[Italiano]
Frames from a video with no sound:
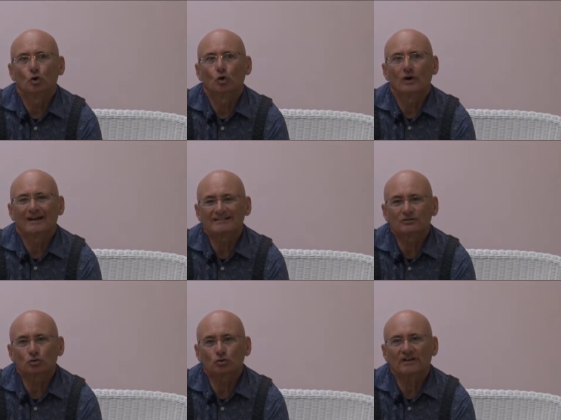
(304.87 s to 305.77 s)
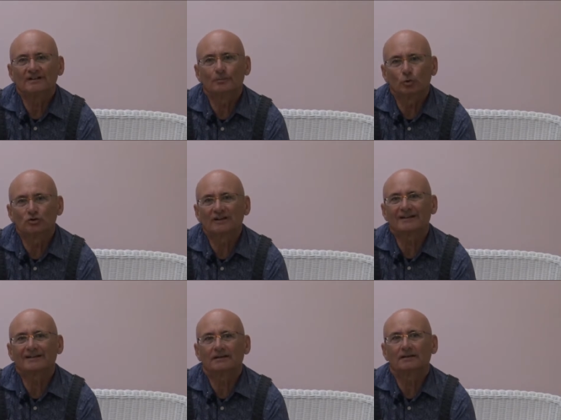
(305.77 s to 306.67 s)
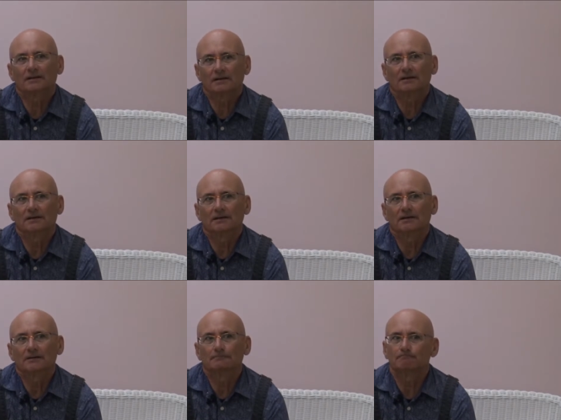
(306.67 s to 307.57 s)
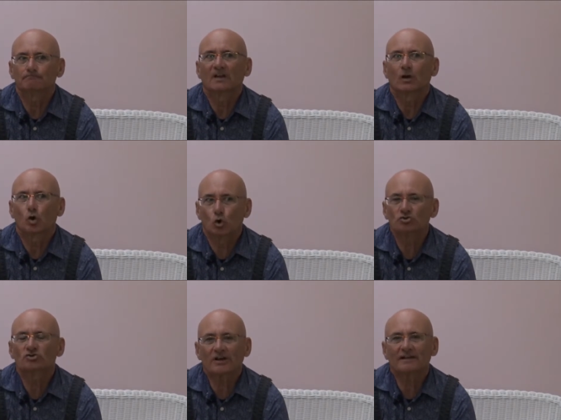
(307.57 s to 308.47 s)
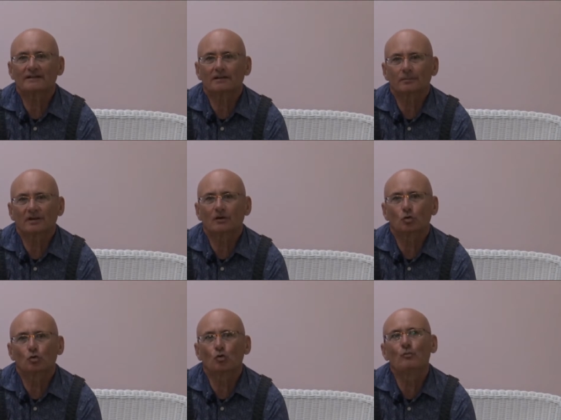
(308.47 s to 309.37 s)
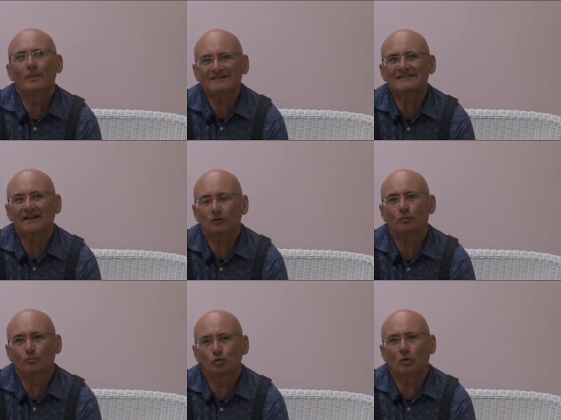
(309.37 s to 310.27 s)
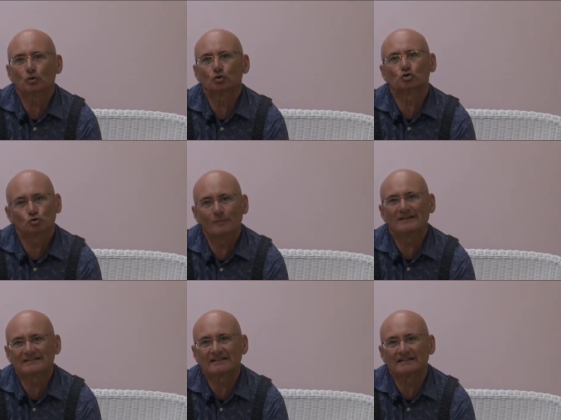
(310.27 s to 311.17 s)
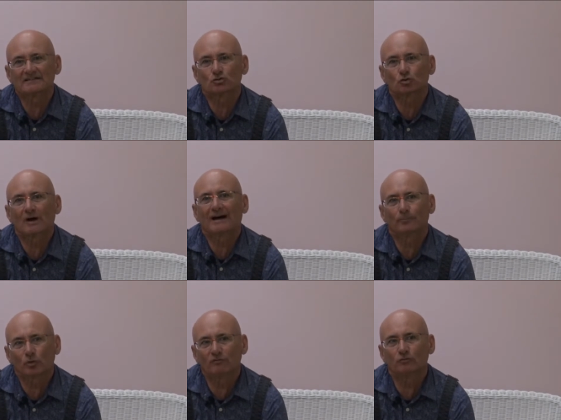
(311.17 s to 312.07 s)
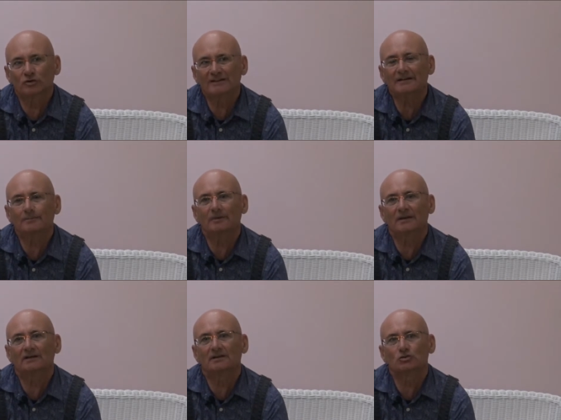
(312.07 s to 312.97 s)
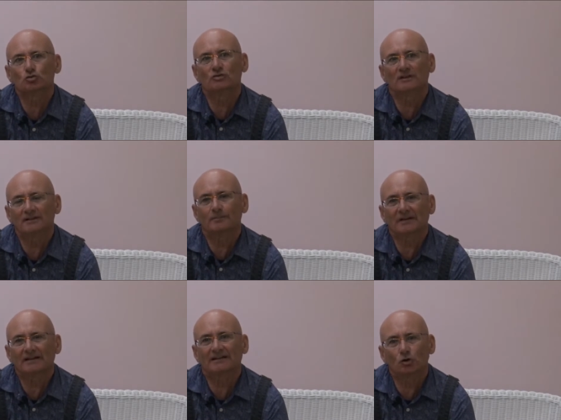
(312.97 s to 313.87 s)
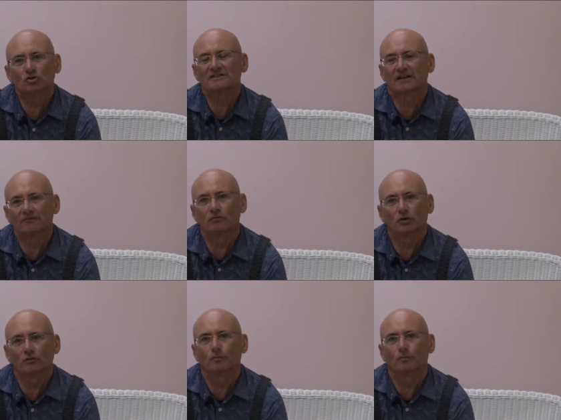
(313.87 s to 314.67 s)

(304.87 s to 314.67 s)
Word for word: l'occasione di poter eh, concedermi un pensiero in più su me stesso, approfondirmi su determinate cose che volevo